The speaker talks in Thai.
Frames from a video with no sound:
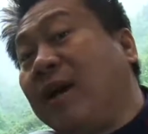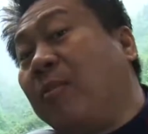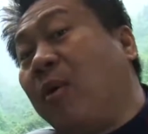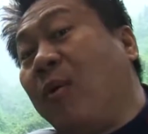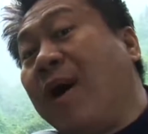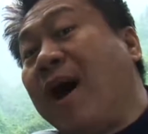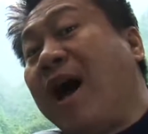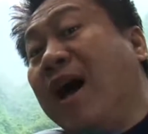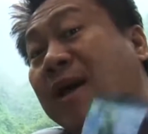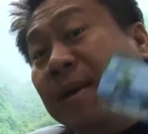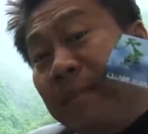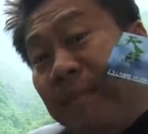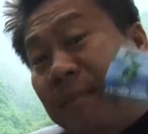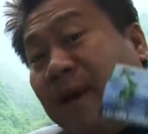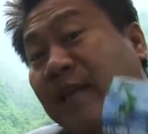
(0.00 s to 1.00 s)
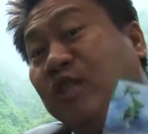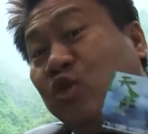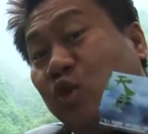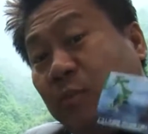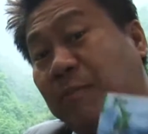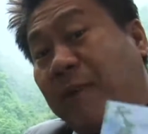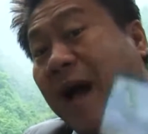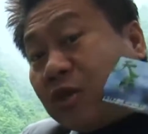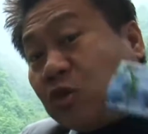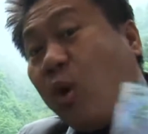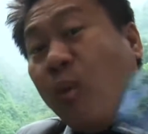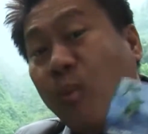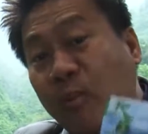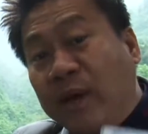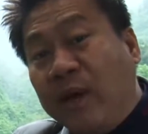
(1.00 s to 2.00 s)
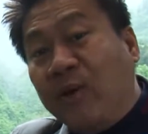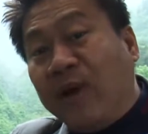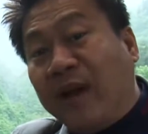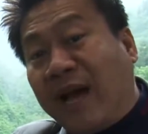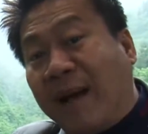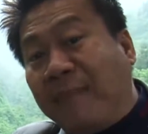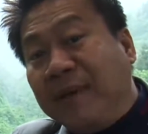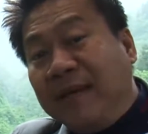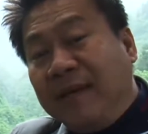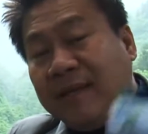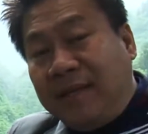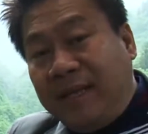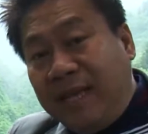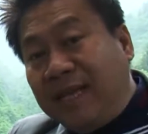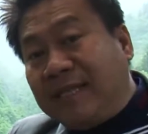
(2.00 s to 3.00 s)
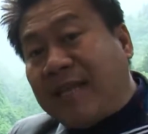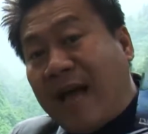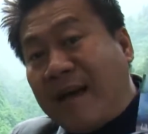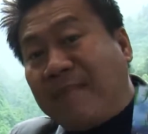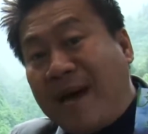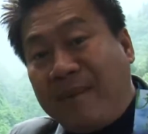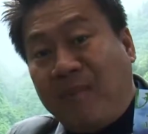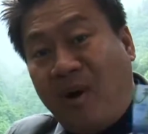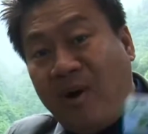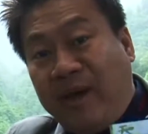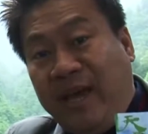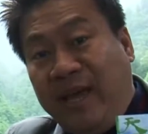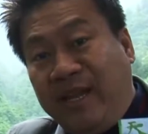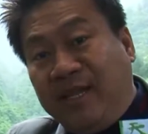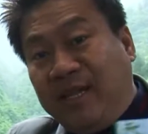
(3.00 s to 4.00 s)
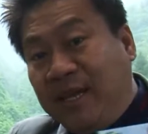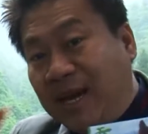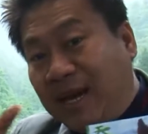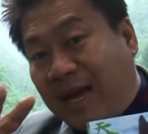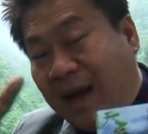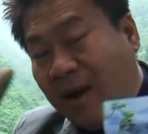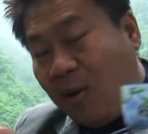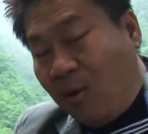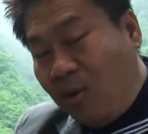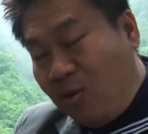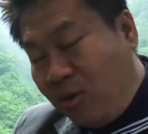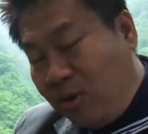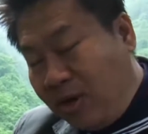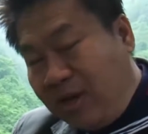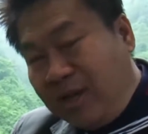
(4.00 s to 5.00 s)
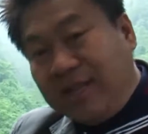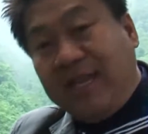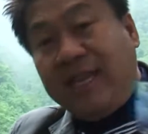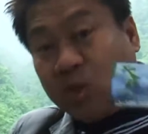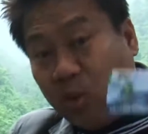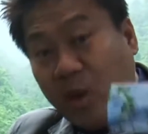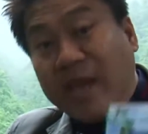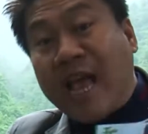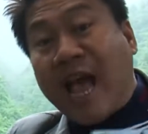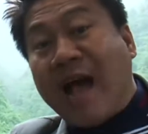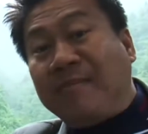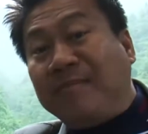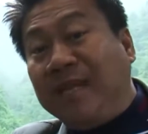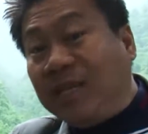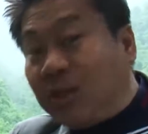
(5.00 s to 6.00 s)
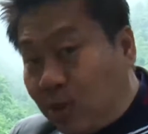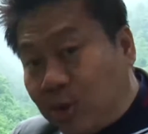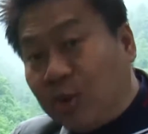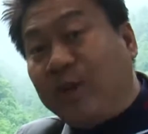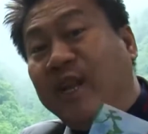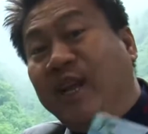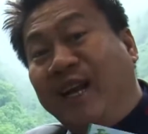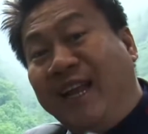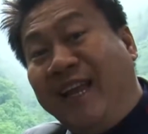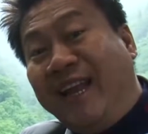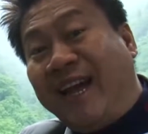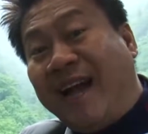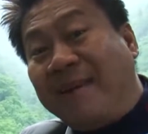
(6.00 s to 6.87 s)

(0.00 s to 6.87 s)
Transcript: เขาบอกว่าเป็นจุดพักชมวิวนะครับ ที่สามารถมองเห็นเทือกเขาที่สวยงามที่สุดจุดหนึ่งเลยนะค